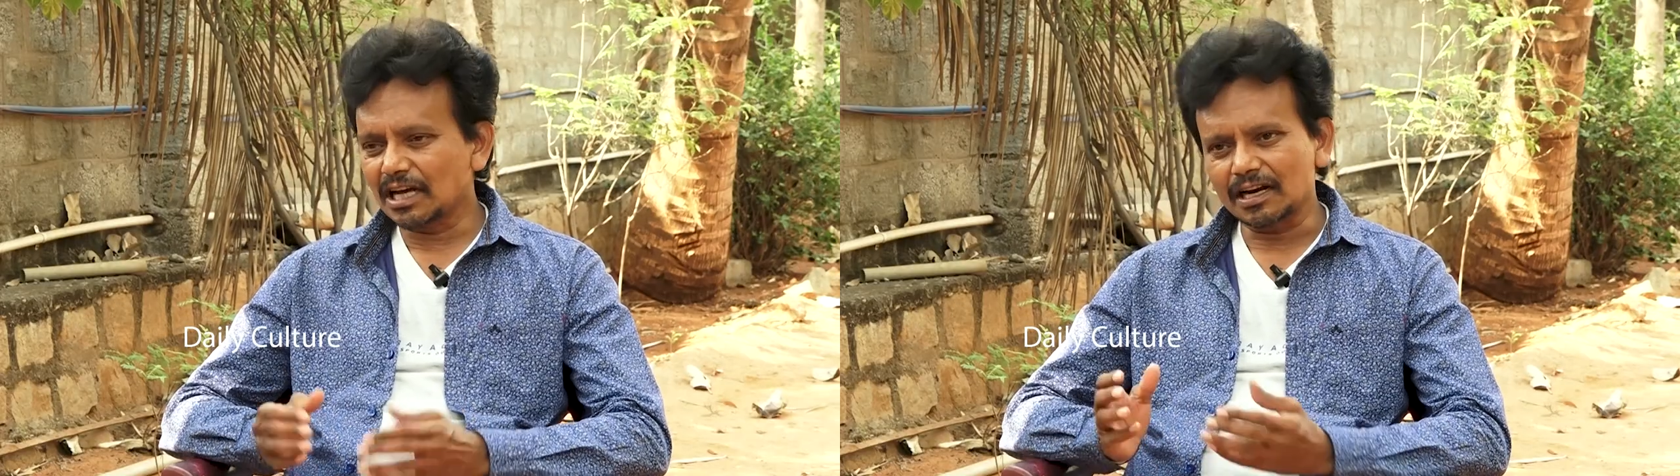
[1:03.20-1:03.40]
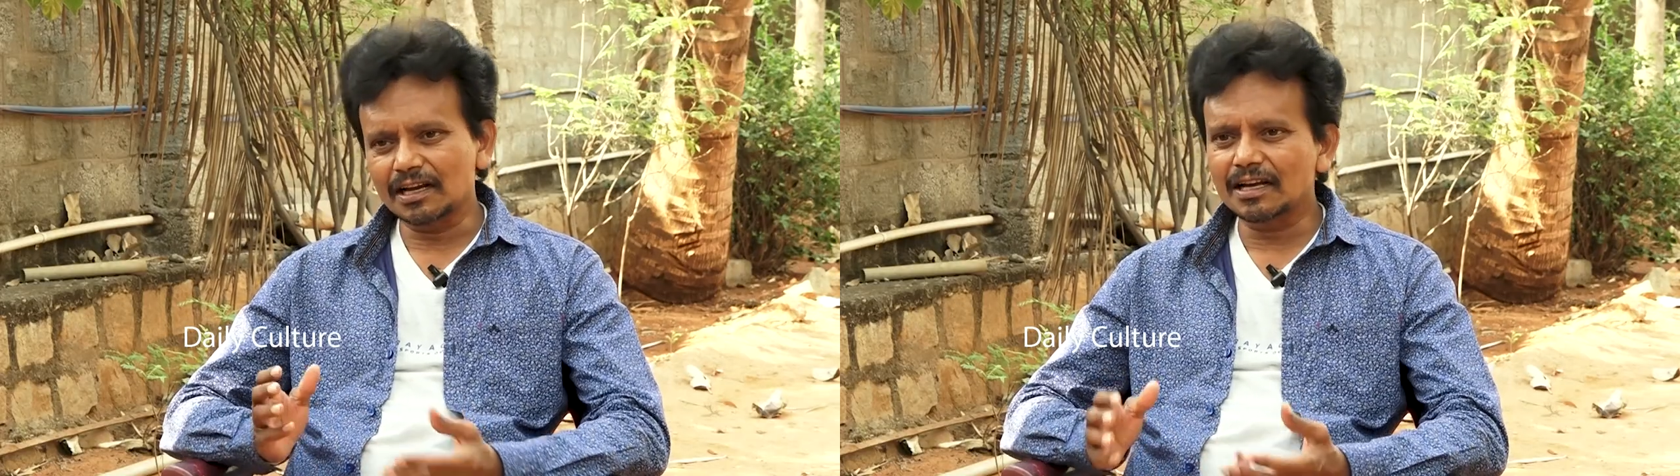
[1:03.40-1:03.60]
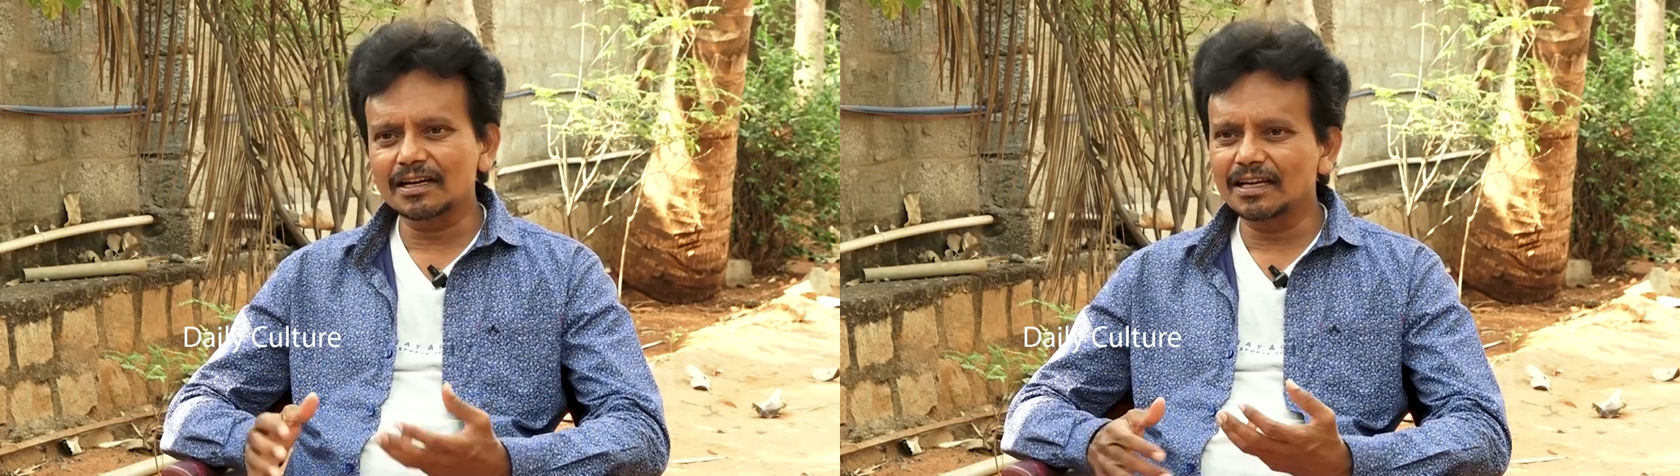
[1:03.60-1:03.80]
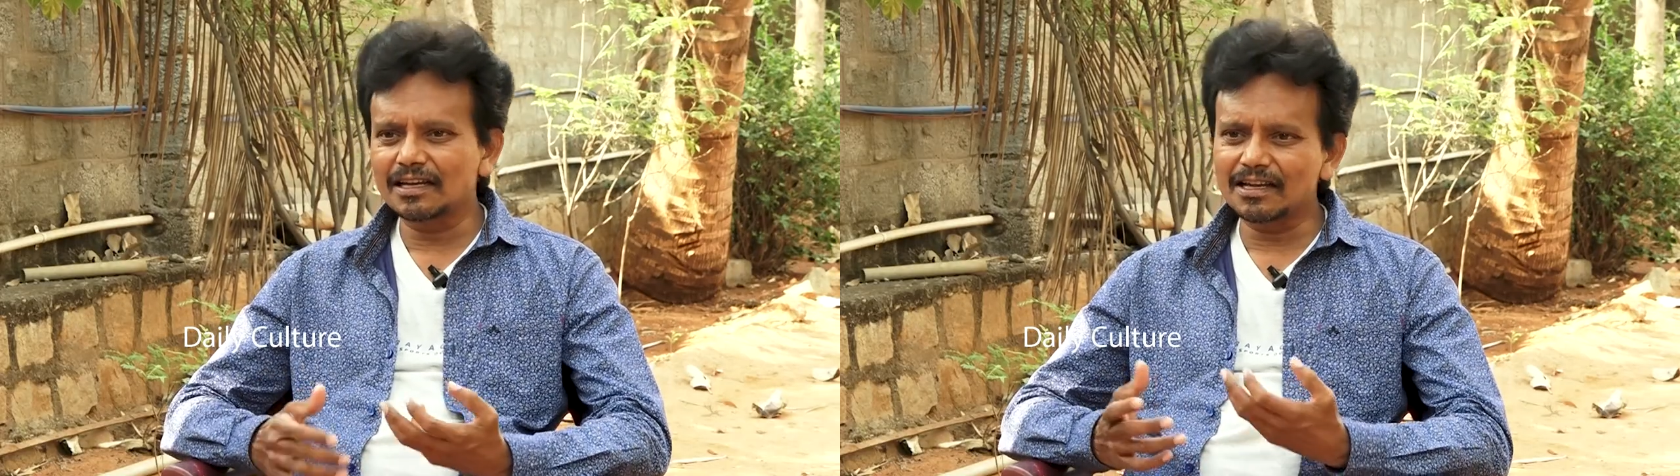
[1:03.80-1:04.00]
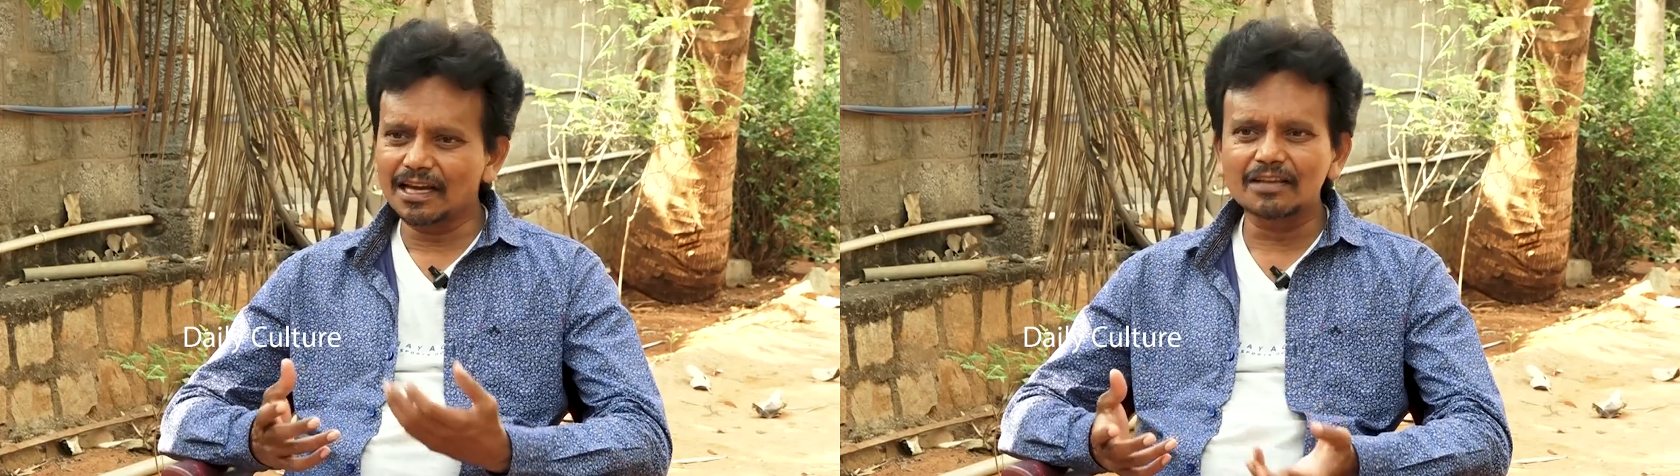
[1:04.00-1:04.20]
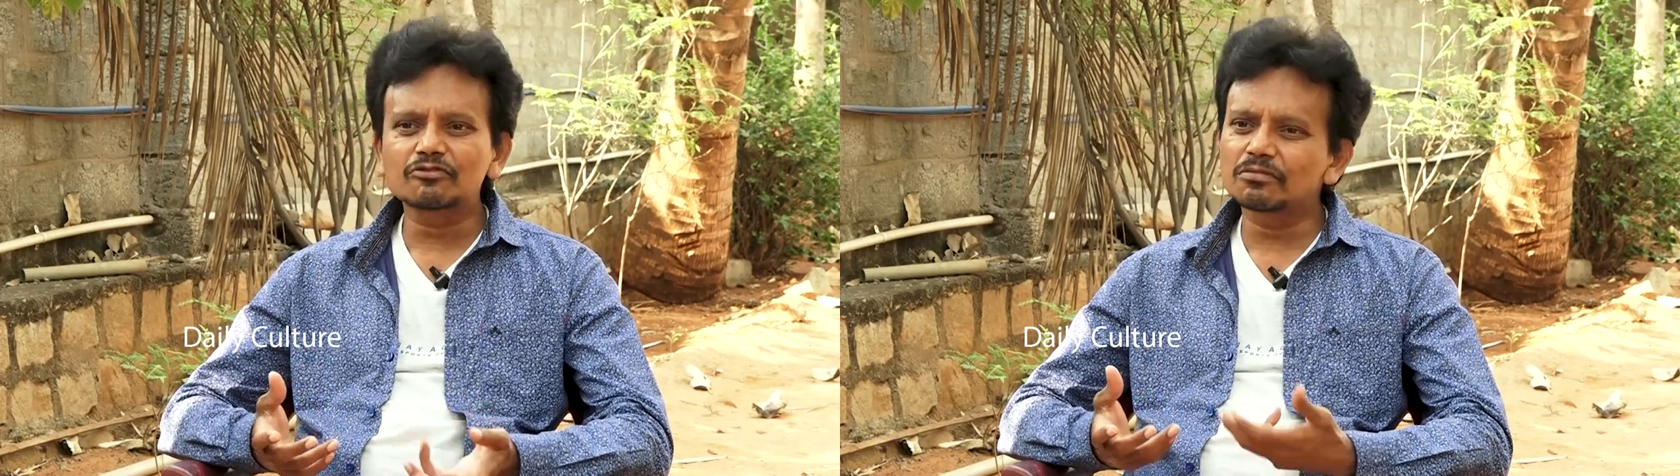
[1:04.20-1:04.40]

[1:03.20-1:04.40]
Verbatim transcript: తారక్ గారిని ఎలా